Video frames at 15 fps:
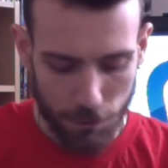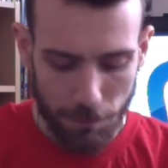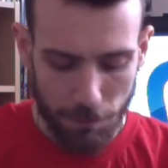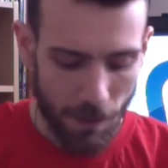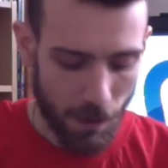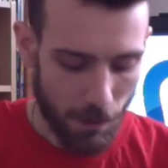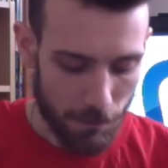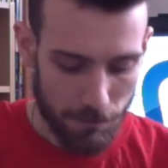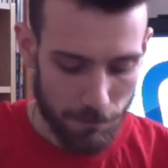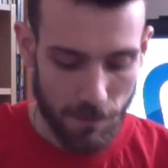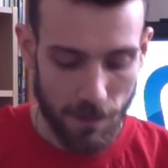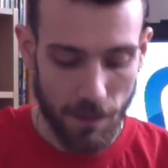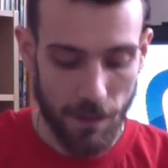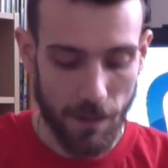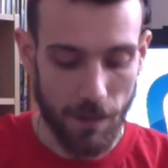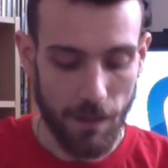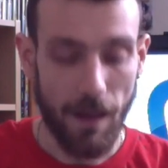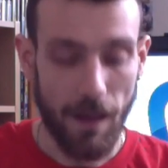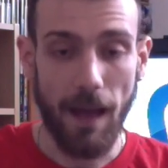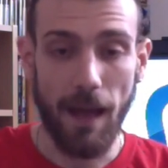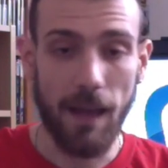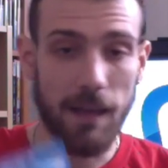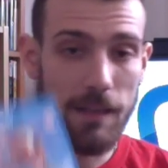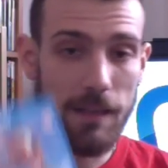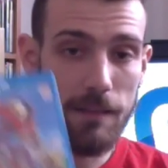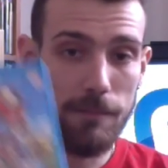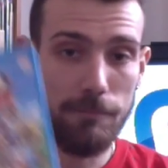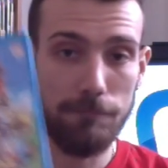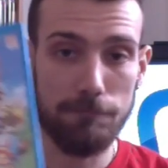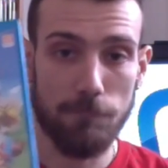però eh,
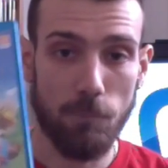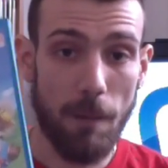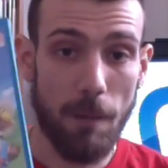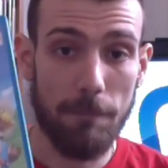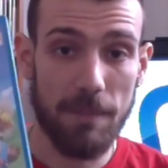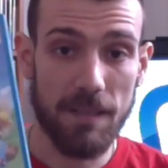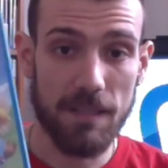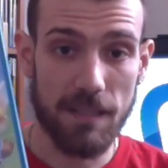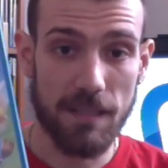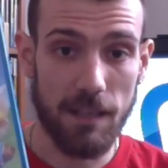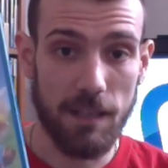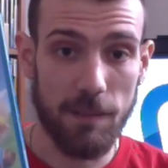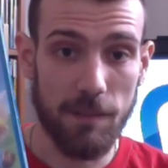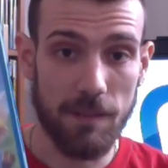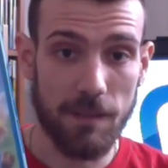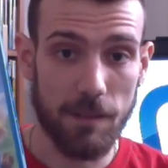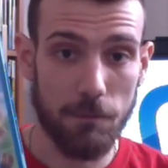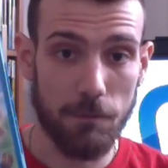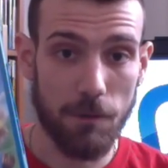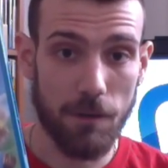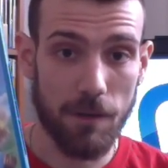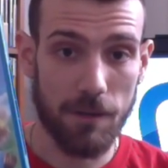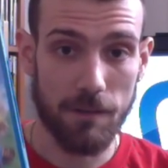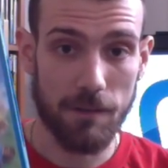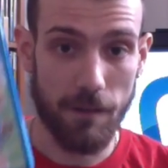One Piece Unlimited World